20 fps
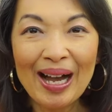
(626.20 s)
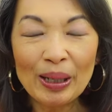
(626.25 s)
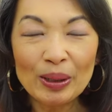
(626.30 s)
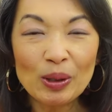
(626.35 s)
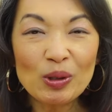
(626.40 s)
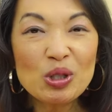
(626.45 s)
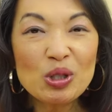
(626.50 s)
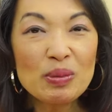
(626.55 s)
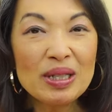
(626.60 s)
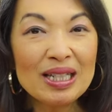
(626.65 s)

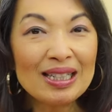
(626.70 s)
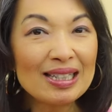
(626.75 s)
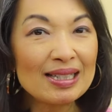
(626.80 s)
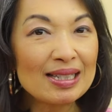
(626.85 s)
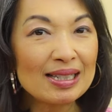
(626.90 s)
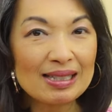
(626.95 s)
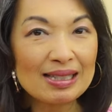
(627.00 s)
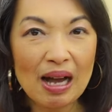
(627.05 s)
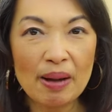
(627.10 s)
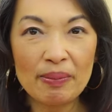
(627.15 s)
เราจะมีกิ
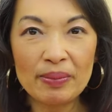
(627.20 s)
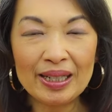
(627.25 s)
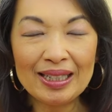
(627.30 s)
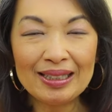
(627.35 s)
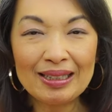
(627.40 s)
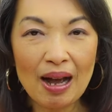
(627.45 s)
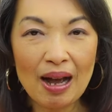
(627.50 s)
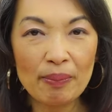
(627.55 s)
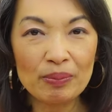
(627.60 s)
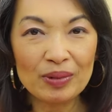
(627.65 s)
จกรรมให้
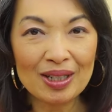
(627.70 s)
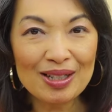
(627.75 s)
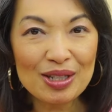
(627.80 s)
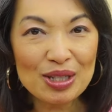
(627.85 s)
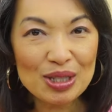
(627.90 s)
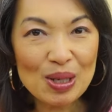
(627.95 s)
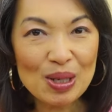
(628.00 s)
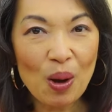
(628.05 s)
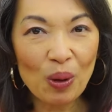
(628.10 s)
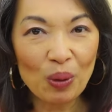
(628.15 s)
ทำทั้ง
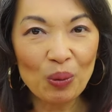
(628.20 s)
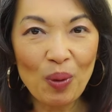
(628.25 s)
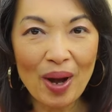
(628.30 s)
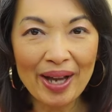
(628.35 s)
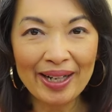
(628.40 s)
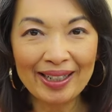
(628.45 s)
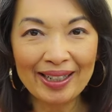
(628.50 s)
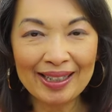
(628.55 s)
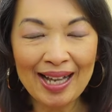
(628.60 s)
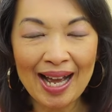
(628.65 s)
2
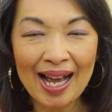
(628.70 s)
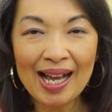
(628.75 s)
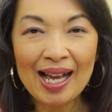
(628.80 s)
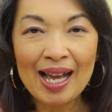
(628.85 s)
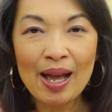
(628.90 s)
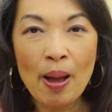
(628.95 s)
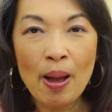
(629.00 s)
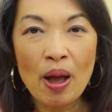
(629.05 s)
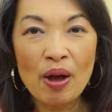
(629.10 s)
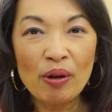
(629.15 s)
วันนะคะ
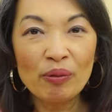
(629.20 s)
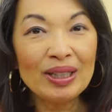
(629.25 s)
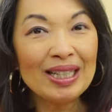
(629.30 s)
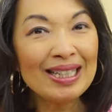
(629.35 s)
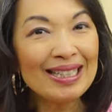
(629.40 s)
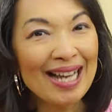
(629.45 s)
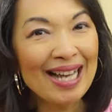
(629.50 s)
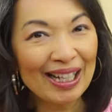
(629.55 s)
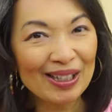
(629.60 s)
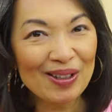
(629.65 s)
วิ
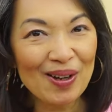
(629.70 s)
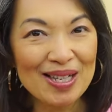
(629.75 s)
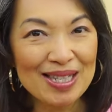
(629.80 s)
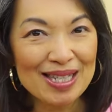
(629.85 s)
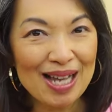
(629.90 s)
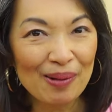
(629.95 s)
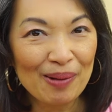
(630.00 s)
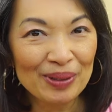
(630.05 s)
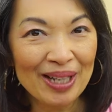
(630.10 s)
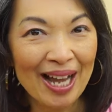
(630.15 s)
ทยากร
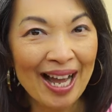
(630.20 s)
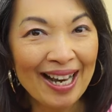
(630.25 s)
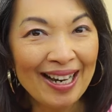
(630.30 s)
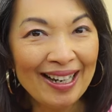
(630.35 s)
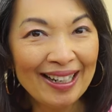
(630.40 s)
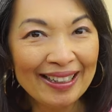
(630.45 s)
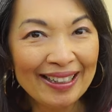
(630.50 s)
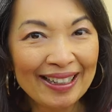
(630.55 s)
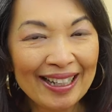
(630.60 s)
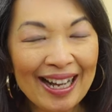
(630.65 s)
3ท่าน
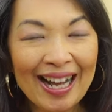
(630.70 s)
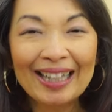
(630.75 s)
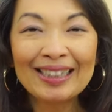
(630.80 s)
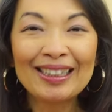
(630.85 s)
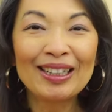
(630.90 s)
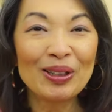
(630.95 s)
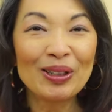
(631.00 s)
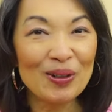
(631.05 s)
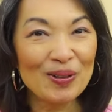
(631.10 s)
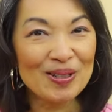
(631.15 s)
เลยนะคะ
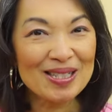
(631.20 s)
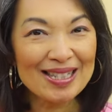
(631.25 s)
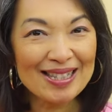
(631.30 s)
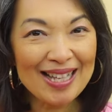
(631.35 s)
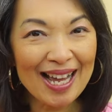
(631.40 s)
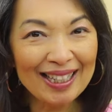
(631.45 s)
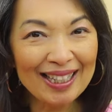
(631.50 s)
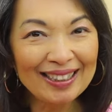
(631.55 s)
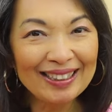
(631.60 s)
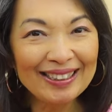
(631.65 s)
ทั้งโค้ช
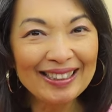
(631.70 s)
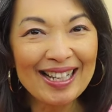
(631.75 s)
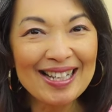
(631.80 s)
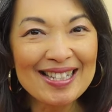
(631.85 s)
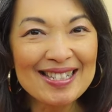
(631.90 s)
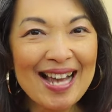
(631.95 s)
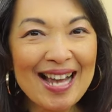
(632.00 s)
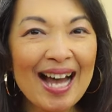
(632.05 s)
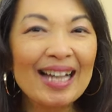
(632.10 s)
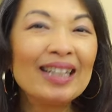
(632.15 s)
นาดาลี
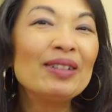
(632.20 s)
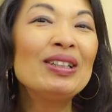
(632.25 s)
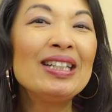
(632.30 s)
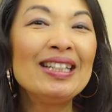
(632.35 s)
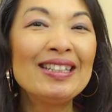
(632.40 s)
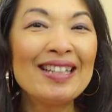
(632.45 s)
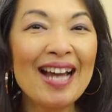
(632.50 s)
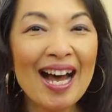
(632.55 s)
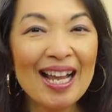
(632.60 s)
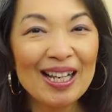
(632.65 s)
อาจารย์
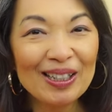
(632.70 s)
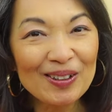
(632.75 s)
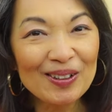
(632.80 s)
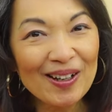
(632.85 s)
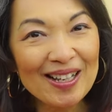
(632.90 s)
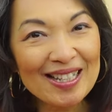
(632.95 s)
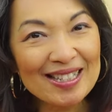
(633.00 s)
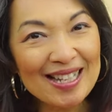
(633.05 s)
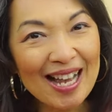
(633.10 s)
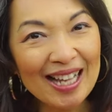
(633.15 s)
ทีน่าแล้วก็
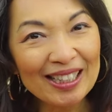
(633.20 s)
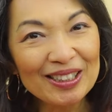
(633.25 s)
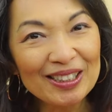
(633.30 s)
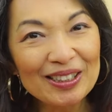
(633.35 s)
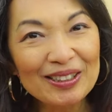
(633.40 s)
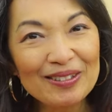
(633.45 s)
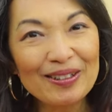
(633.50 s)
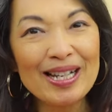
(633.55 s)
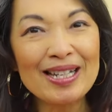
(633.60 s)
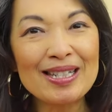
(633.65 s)
อาจารย์
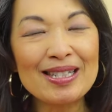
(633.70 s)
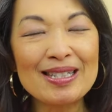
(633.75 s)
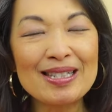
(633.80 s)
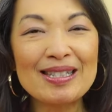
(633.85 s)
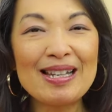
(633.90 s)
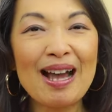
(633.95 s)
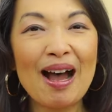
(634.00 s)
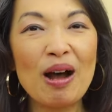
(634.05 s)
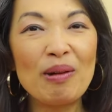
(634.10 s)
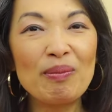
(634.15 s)
เกรซ
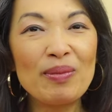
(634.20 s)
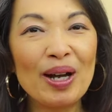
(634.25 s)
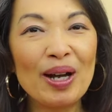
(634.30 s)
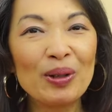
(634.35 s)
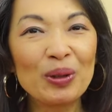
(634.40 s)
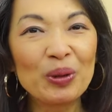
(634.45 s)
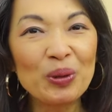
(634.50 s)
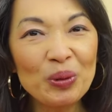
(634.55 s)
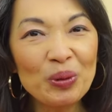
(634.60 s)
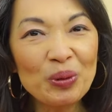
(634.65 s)
จะมา
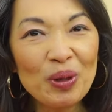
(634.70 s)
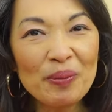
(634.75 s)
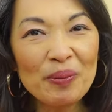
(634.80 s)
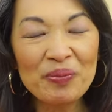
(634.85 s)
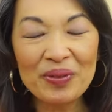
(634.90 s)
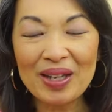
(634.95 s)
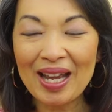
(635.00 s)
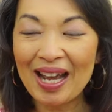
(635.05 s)
ร่วม